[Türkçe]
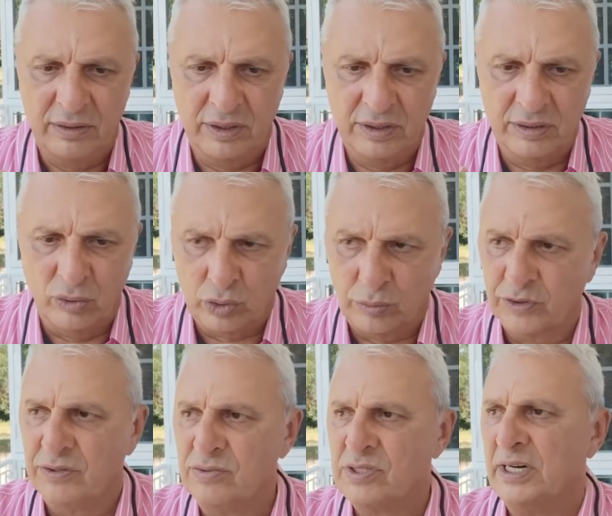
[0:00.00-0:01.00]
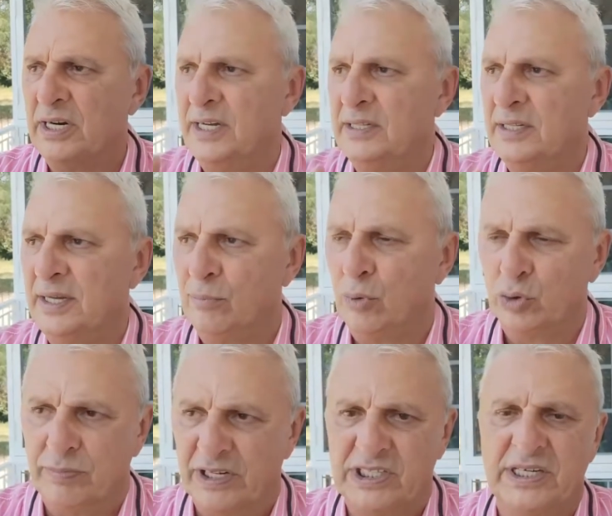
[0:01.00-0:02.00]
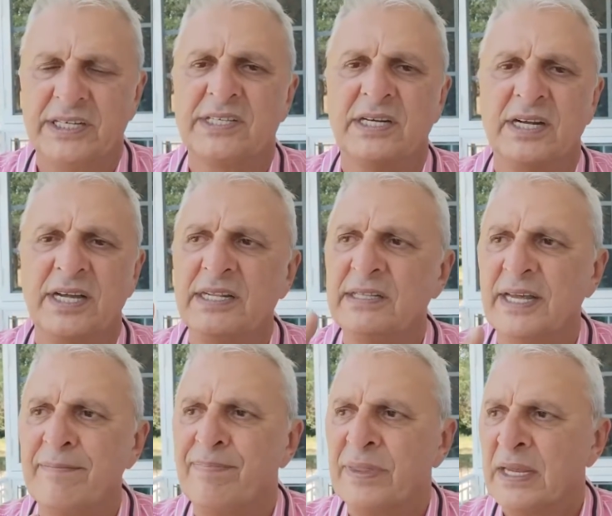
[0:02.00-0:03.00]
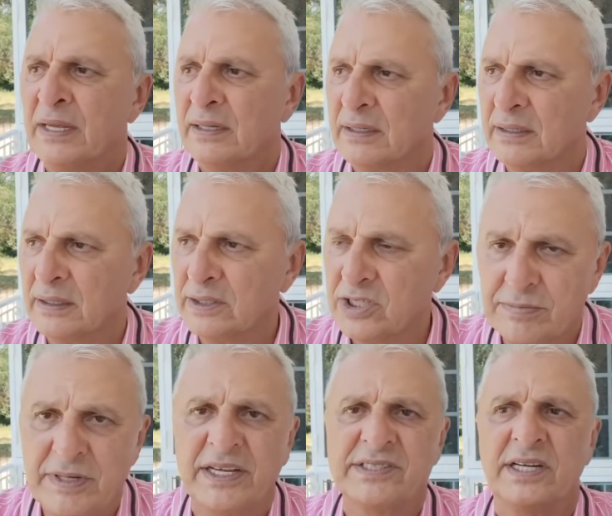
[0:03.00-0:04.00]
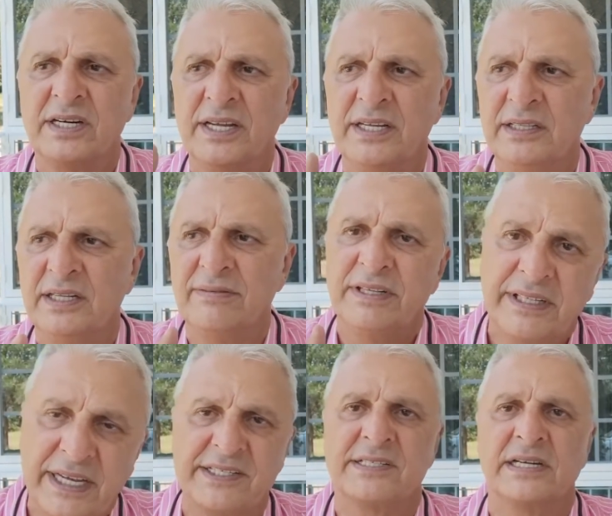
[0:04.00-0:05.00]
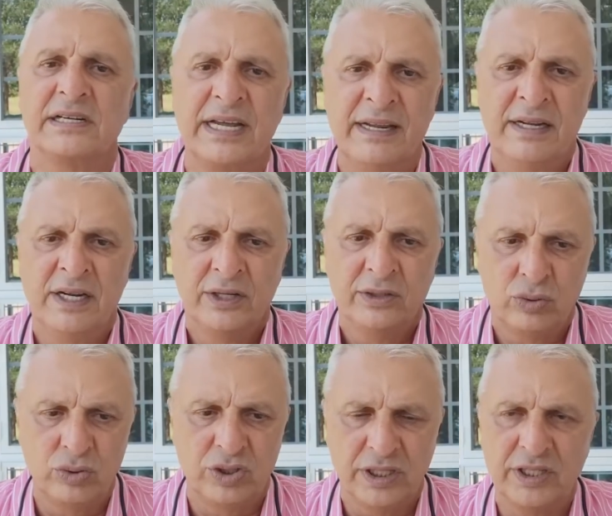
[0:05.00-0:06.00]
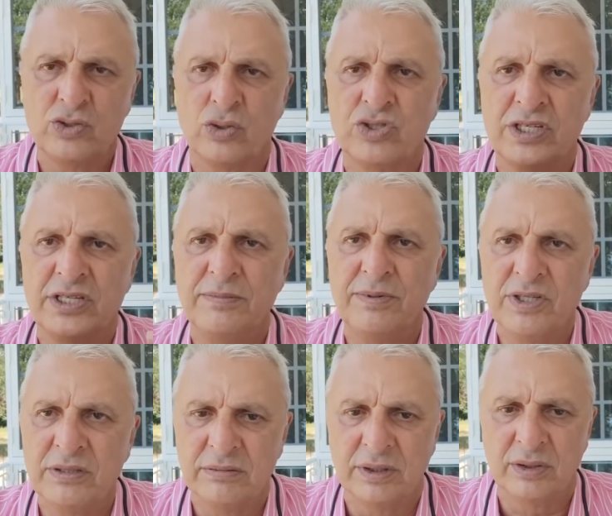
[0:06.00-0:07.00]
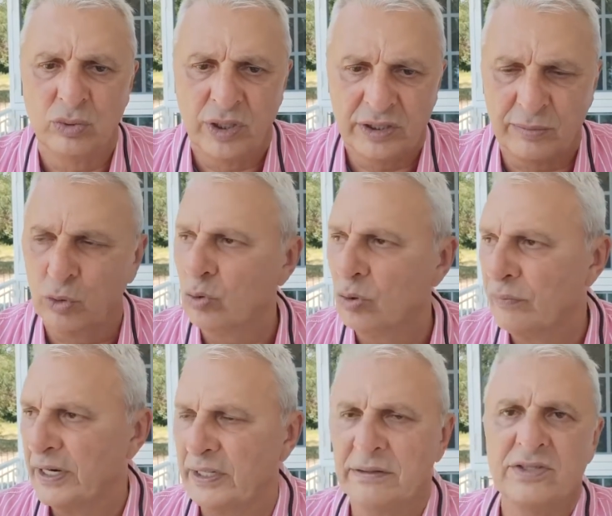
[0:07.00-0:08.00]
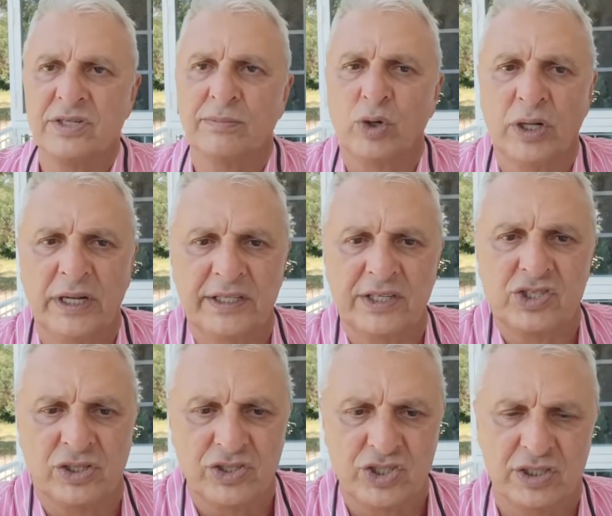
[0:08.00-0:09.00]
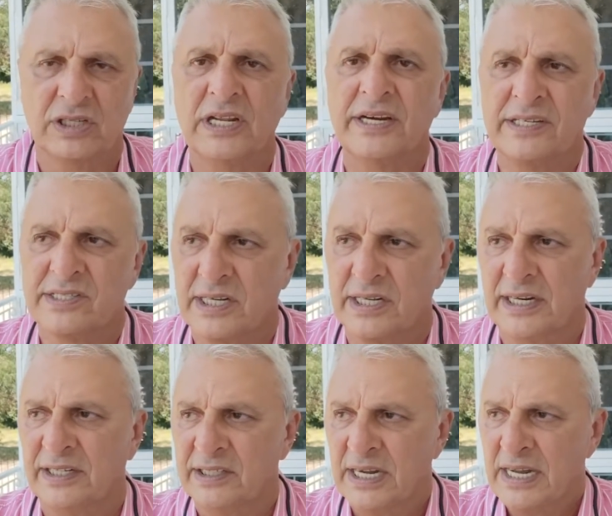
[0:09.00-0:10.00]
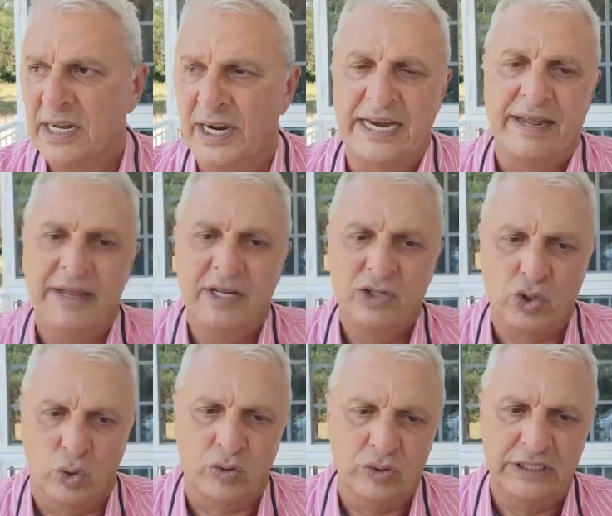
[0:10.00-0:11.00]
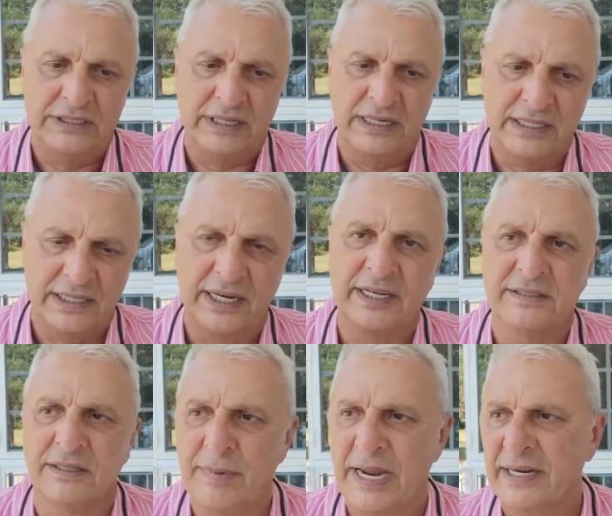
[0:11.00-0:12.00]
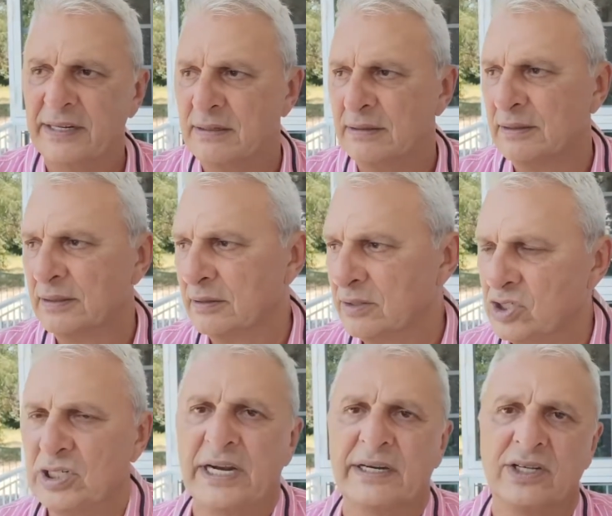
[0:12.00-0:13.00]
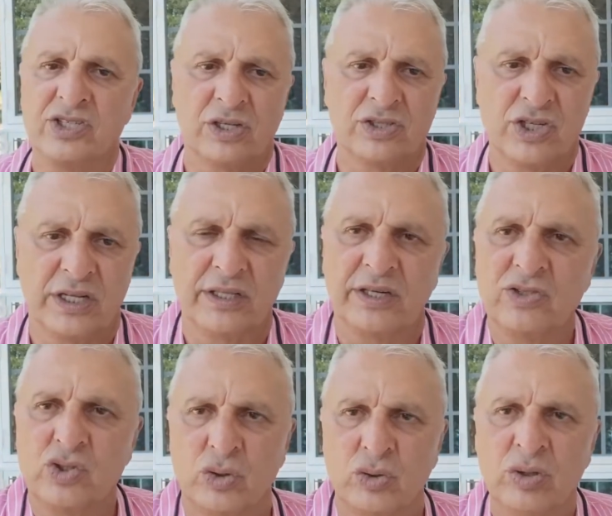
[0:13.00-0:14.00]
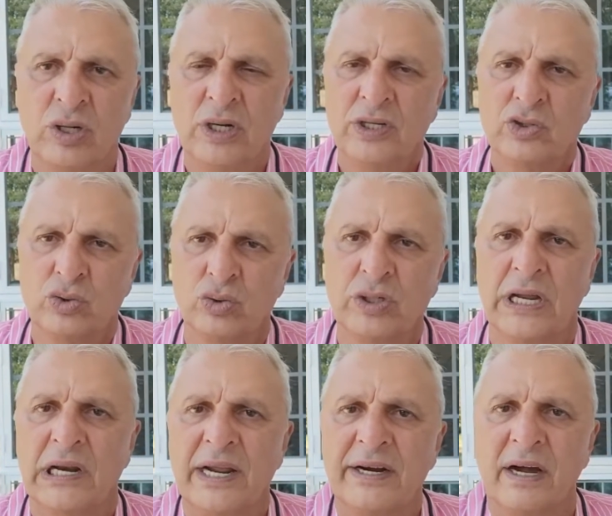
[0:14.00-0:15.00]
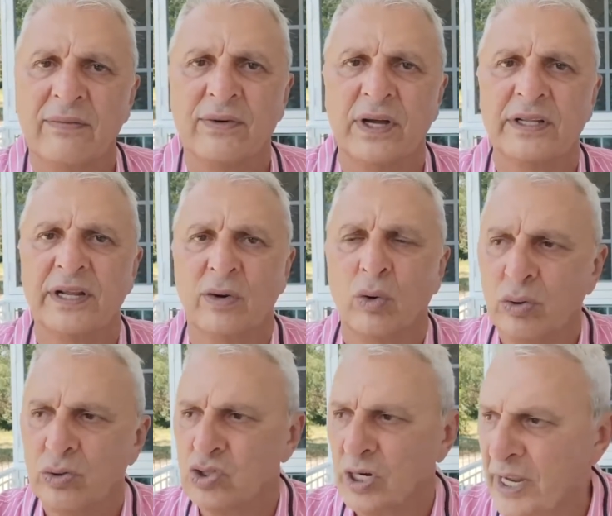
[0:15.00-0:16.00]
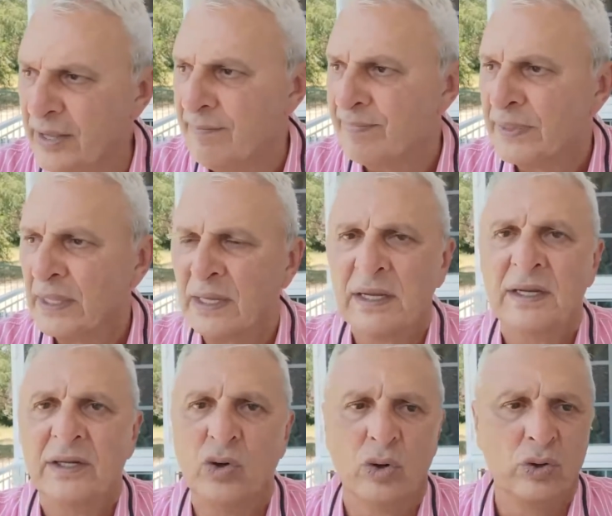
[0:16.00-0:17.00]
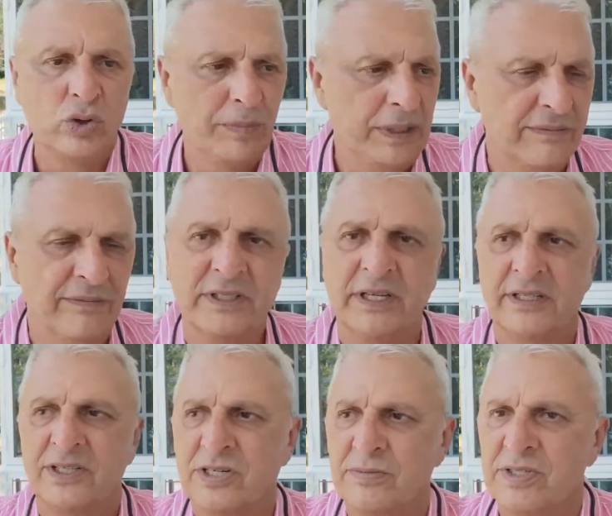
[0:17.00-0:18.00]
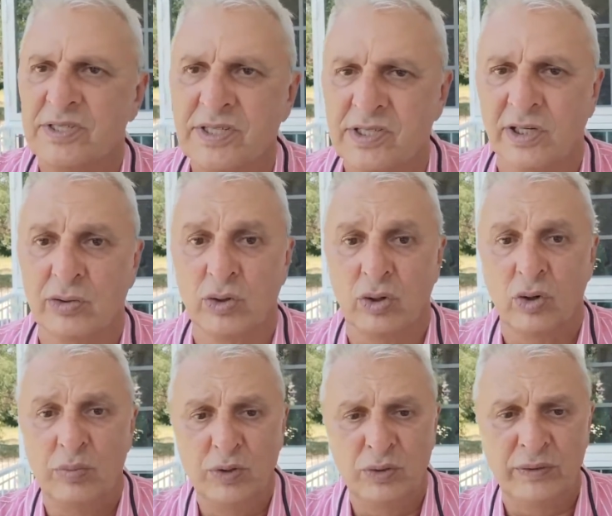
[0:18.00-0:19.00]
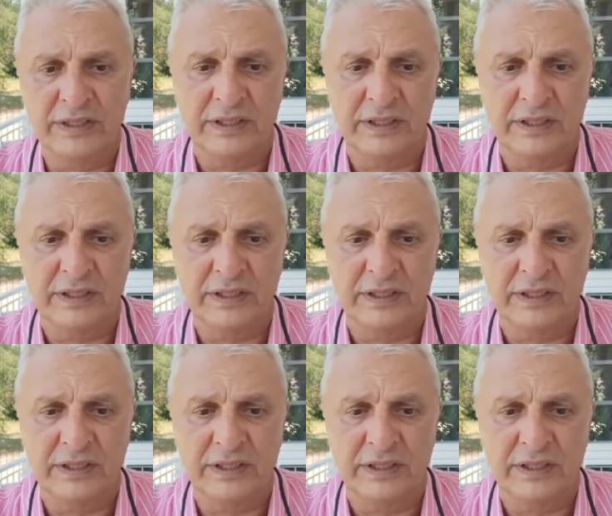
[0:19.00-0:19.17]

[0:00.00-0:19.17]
e, otomotiv sanayinde, makine sanayinde, e, kimya sanayinde ve tekstilde Türkiye'de çok ciddi bir e, üretim oluyor. Fakat işte buralarda çalıştırılan insanlar hani çok nitelik gerektirmeyen e, işlerde çalışanların çoğu Suriyeliler, Afganlar olunca ne oluyor? Benim vatandaşım işsiz kalıyor. Öbür